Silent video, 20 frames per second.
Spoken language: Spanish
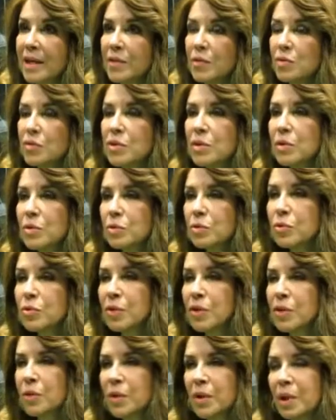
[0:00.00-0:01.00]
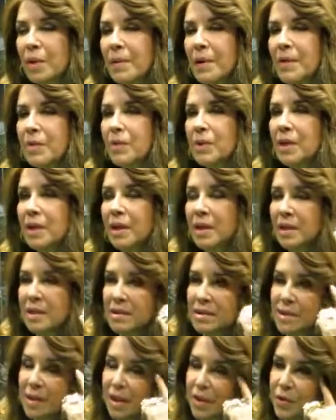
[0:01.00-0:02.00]
años incluso tengo grabado el,
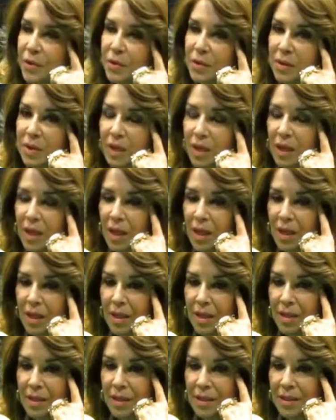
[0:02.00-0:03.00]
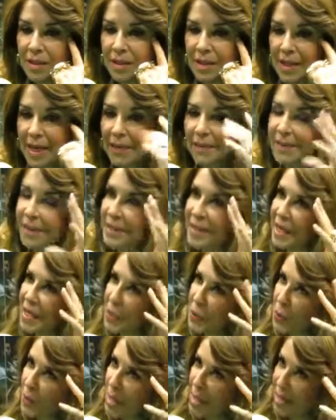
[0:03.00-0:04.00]
ensayo. Ya tenía
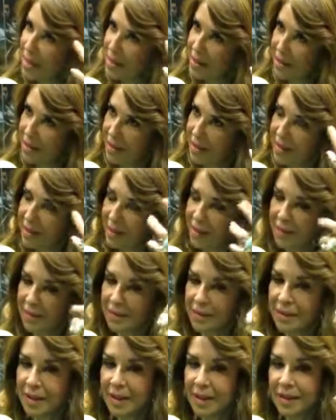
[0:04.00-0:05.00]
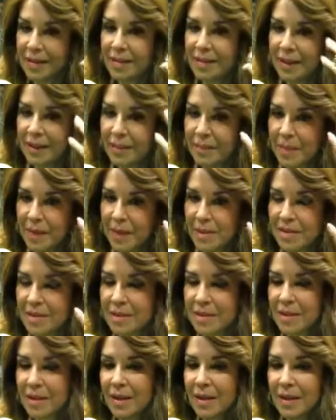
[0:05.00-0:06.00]
yo la idea de cantar
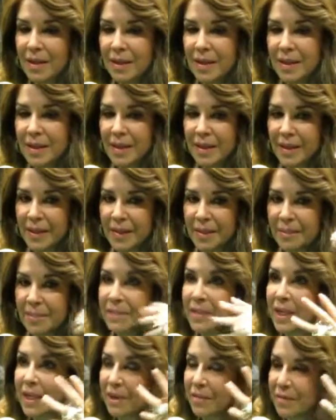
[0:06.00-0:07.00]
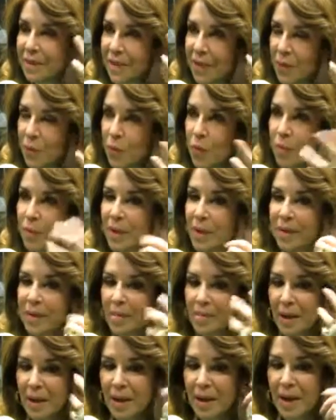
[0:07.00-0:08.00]
temas eh, de Café Tacuba,
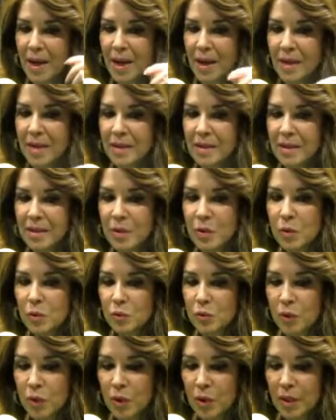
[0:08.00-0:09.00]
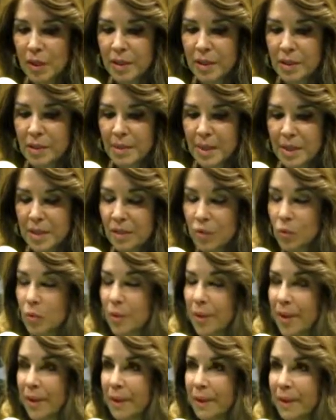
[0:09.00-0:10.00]
de Maná, incluso el tema de Tú
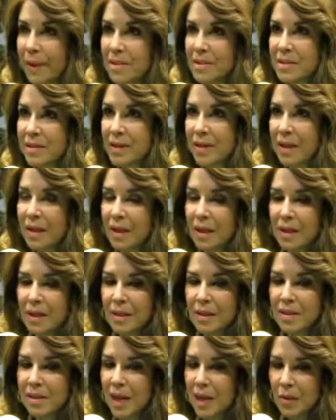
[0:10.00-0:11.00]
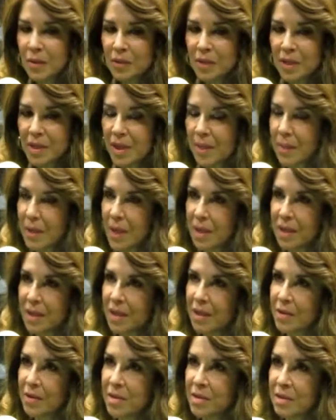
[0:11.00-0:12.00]
de qué vas. Ya lo tenía
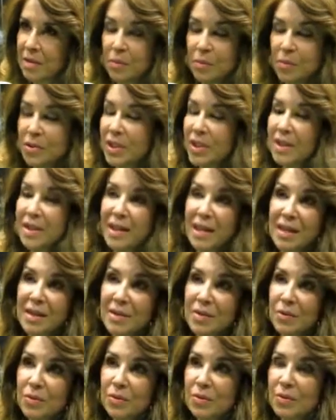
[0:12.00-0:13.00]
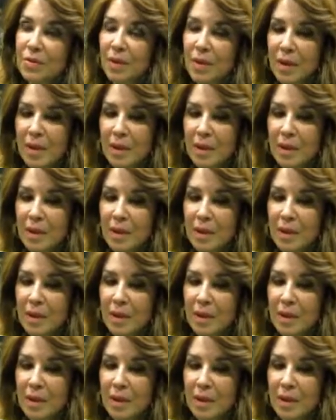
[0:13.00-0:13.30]
planeado hace como siete años,